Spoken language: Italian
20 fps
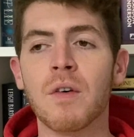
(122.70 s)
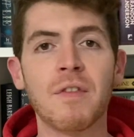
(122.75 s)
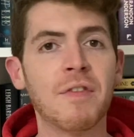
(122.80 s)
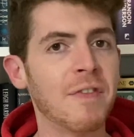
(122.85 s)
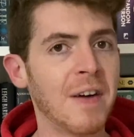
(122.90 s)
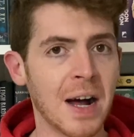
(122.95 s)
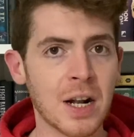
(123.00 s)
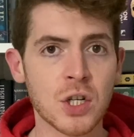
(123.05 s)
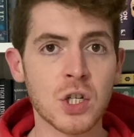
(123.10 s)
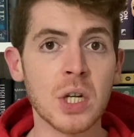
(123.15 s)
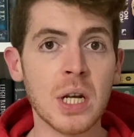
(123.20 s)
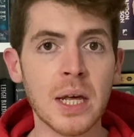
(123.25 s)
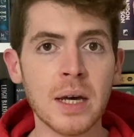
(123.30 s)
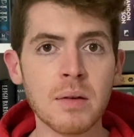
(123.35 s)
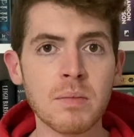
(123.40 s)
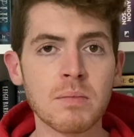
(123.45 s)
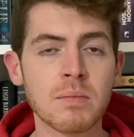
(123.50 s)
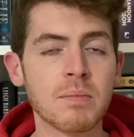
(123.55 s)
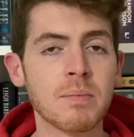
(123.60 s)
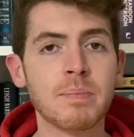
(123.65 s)

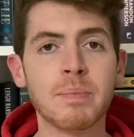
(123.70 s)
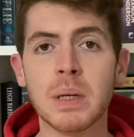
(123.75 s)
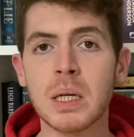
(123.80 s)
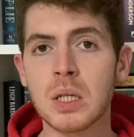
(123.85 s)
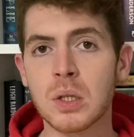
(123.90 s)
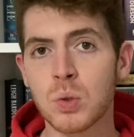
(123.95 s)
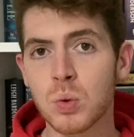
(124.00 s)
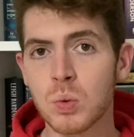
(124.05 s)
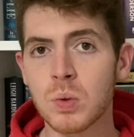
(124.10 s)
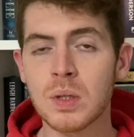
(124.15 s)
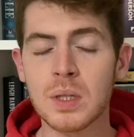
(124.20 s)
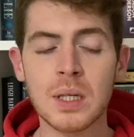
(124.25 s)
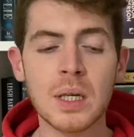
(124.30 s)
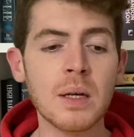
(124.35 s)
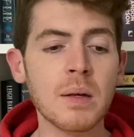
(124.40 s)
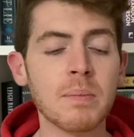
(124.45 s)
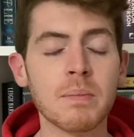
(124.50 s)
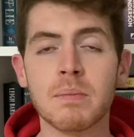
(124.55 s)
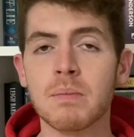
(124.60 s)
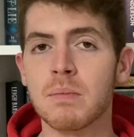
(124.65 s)
facile per
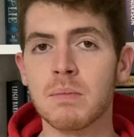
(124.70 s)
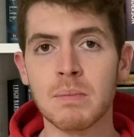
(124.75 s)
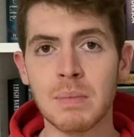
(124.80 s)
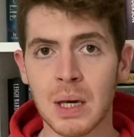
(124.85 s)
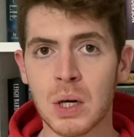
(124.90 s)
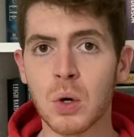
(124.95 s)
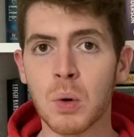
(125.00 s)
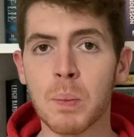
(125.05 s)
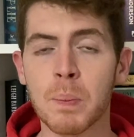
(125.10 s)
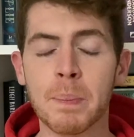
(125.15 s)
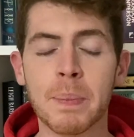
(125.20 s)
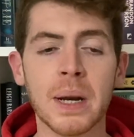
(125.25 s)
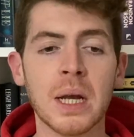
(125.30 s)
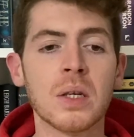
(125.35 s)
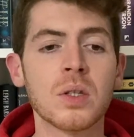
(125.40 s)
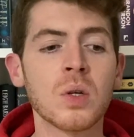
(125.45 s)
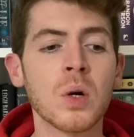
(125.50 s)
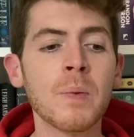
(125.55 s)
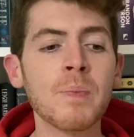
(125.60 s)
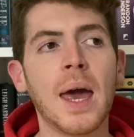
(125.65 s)
tutti me
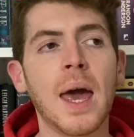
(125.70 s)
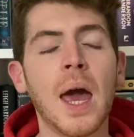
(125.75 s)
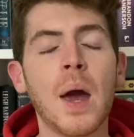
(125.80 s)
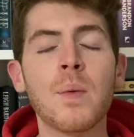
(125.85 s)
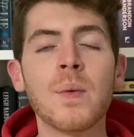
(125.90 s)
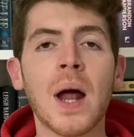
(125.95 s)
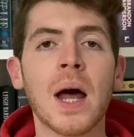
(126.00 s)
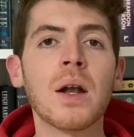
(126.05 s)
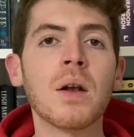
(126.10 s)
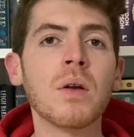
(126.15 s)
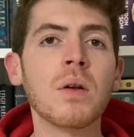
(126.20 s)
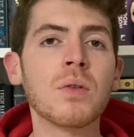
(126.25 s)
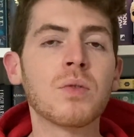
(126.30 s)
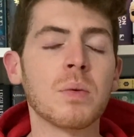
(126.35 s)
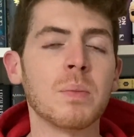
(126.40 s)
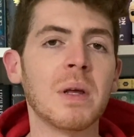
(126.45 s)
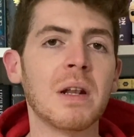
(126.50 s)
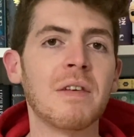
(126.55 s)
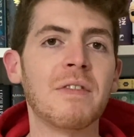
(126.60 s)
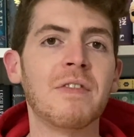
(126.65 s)
compreso. È un anno, il
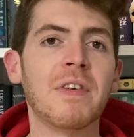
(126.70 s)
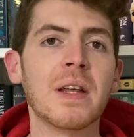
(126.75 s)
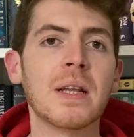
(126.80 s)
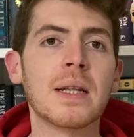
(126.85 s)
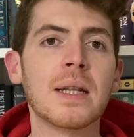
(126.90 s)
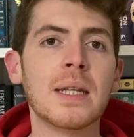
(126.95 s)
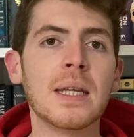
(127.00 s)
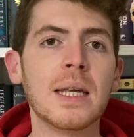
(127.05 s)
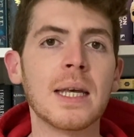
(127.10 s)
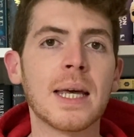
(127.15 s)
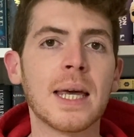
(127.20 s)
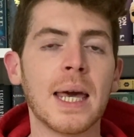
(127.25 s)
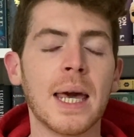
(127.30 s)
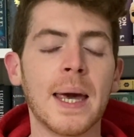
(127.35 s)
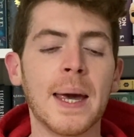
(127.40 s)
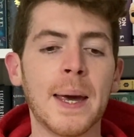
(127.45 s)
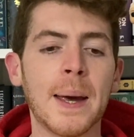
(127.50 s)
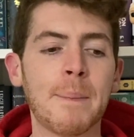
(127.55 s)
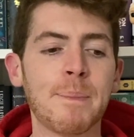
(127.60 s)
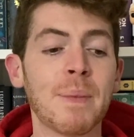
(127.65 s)
2020,
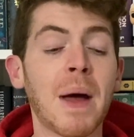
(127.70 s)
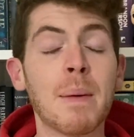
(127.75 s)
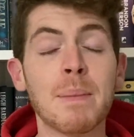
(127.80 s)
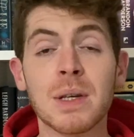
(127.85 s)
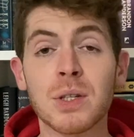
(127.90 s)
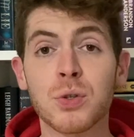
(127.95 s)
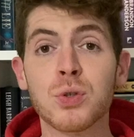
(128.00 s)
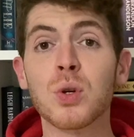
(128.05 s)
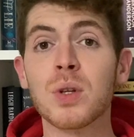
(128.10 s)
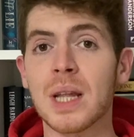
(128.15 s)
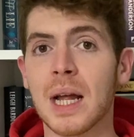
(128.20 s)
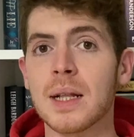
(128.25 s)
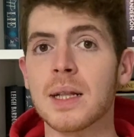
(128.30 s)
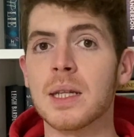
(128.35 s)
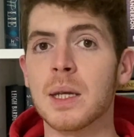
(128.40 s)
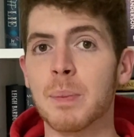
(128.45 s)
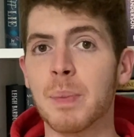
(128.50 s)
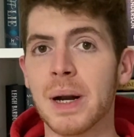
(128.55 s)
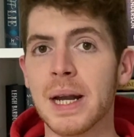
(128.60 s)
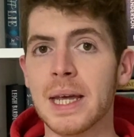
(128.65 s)
che ha messo
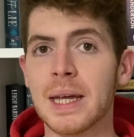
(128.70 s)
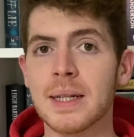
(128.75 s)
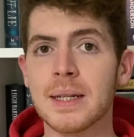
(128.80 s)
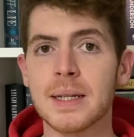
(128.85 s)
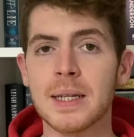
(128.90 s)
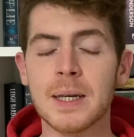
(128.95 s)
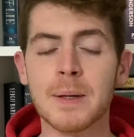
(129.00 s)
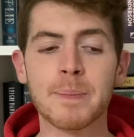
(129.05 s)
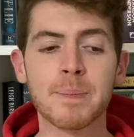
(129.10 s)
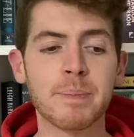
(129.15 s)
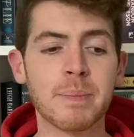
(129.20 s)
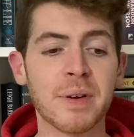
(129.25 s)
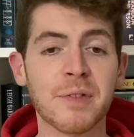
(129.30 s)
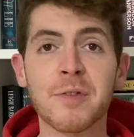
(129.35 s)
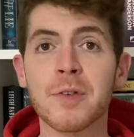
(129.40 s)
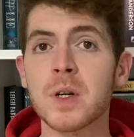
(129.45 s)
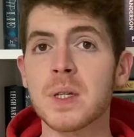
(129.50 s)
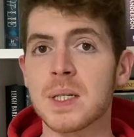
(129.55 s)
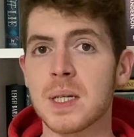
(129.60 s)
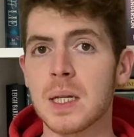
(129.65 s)
tanti paletti, per
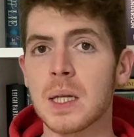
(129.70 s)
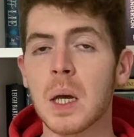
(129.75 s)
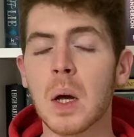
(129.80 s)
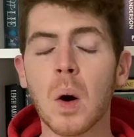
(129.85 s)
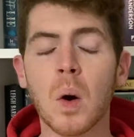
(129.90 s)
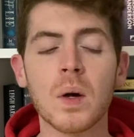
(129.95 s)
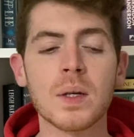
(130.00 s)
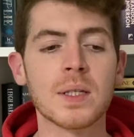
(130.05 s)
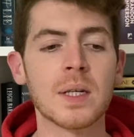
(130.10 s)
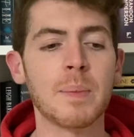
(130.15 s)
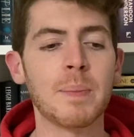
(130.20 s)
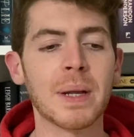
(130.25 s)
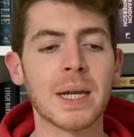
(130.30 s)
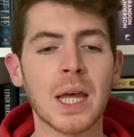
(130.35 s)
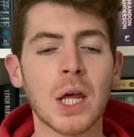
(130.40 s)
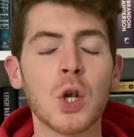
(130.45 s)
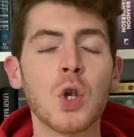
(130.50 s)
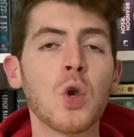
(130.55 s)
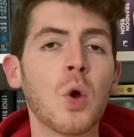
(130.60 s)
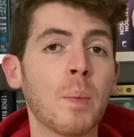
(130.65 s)
forza di cose,
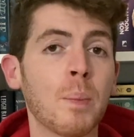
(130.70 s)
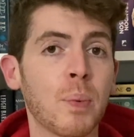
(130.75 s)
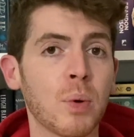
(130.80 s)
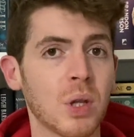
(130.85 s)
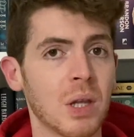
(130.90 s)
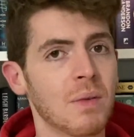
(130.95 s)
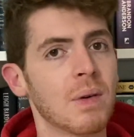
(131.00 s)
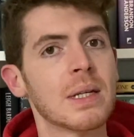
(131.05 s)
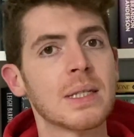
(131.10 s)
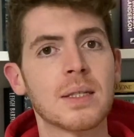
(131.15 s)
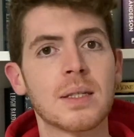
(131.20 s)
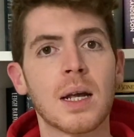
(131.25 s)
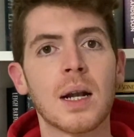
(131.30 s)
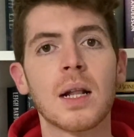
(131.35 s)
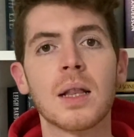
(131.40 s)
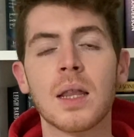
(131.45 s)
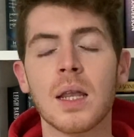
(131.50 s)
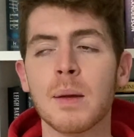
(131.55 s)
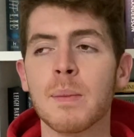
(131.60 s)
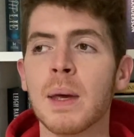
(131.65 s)
perché non poteva essere
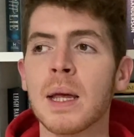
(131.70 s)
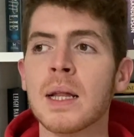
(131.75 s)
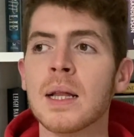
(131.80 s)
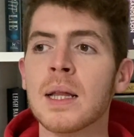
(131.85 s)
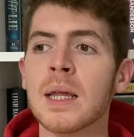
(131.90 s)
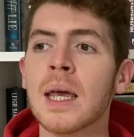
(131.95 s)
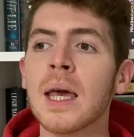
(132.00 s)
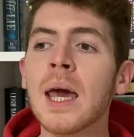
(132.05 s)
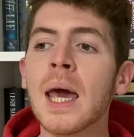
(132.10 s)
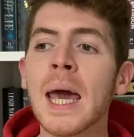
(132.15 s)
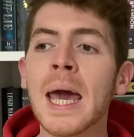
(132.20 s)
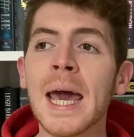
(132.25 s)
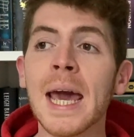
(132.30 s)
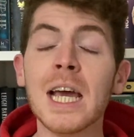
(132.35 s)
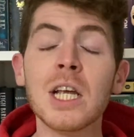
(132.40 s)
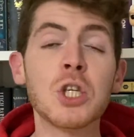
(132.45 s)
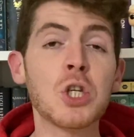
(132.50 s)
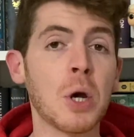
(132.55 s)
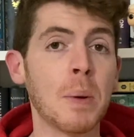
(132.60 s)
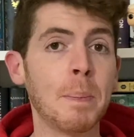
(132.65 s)
altrimenti,
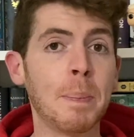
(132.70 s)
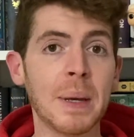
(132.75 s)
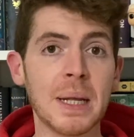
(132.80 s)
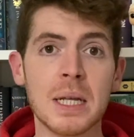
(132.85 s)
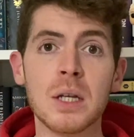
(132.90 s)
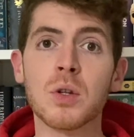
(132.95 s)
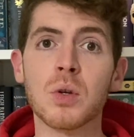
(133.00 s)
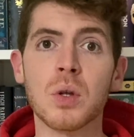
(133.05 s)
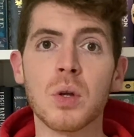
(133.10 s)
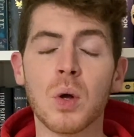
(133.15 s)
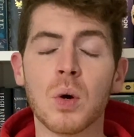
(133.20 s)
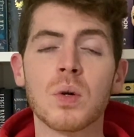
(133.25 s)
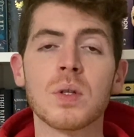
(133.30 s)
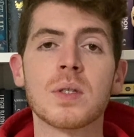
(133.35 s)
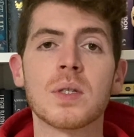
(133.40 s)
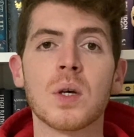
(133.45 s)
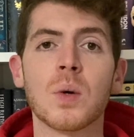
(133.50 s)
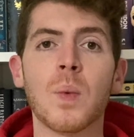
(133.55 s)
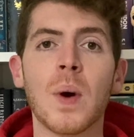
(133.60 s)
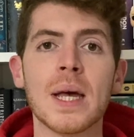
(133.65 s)
e ci ha impedito di
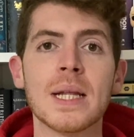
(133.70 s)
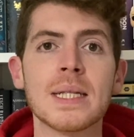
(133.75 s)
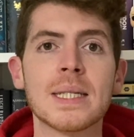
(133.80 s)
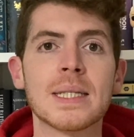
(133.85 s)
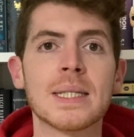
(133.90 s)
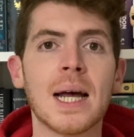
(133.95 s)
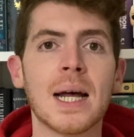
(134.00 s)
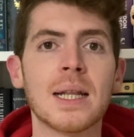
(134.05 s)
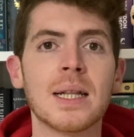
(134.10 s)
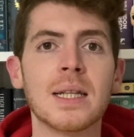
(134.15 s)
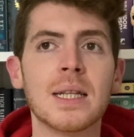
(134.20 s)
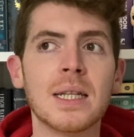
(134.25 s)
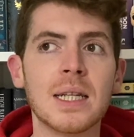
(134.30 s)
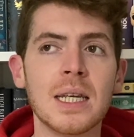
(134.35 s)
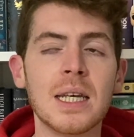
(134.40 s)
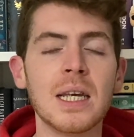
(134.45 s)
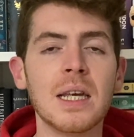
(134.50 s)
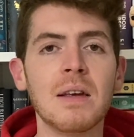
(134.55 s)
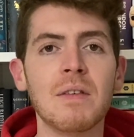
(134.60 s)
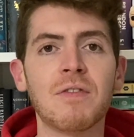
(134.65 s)
conseguenza
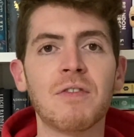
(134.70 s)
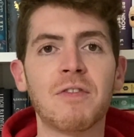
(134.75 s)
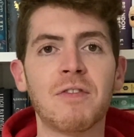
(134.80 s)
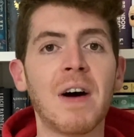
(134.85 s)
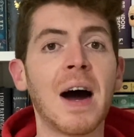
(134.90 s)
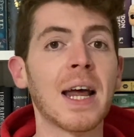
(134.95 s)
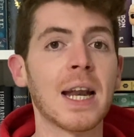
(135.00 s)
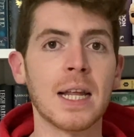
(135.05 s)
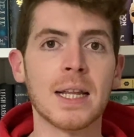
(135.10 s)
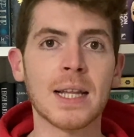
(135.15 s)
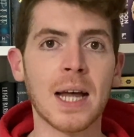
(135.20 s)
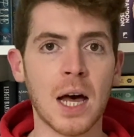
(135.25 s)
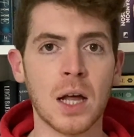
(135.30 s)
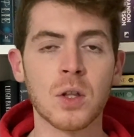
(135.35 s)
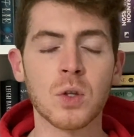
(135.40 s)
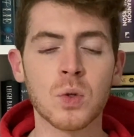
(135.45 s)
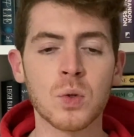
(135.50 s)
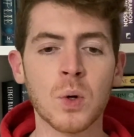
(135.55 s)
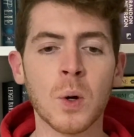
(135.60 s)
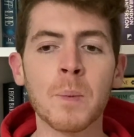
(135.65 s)
di fare
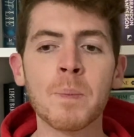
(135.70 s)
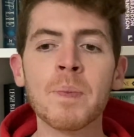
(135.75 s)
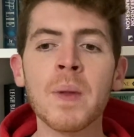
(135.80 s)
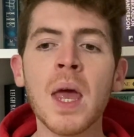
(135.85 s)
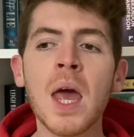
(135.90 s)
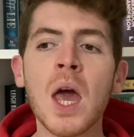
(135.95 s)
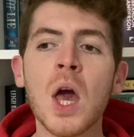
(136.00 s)
tanto.